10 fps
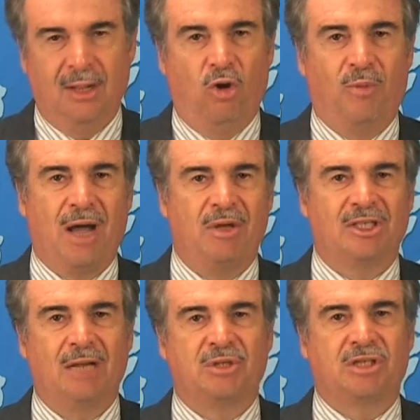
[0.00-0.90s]
Obama
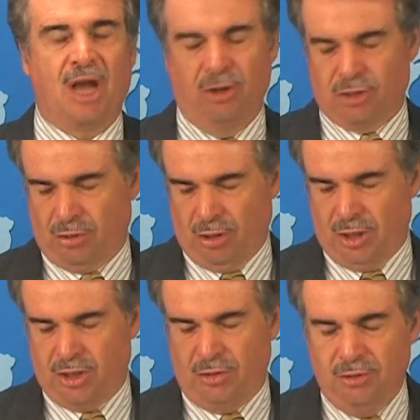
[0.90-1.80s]
selbst ist
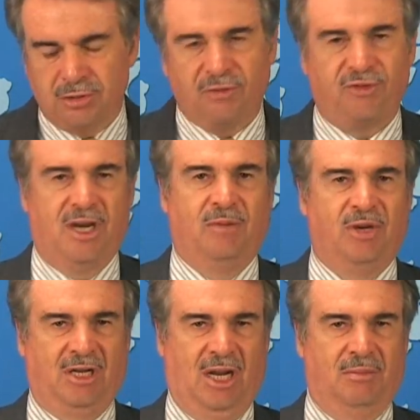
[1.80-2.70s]
ausdrücklich unzufrieden
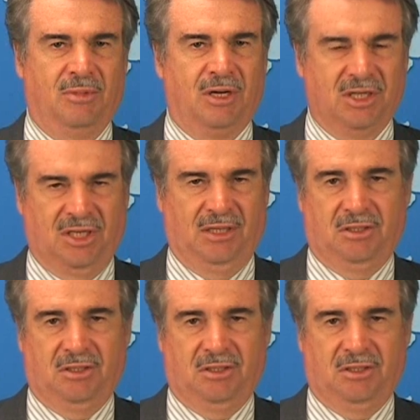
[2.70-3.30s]
mit dem Gesetz.